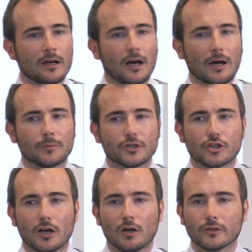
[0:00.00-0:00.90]
haben
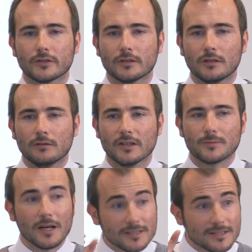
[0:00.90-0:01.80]
geschaut, was
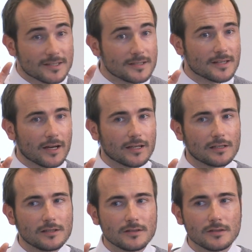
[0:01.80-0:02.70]
macht der Zins
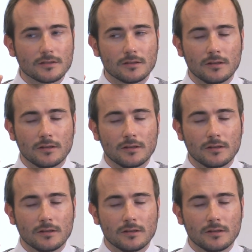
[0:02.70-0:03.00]
eigentlich,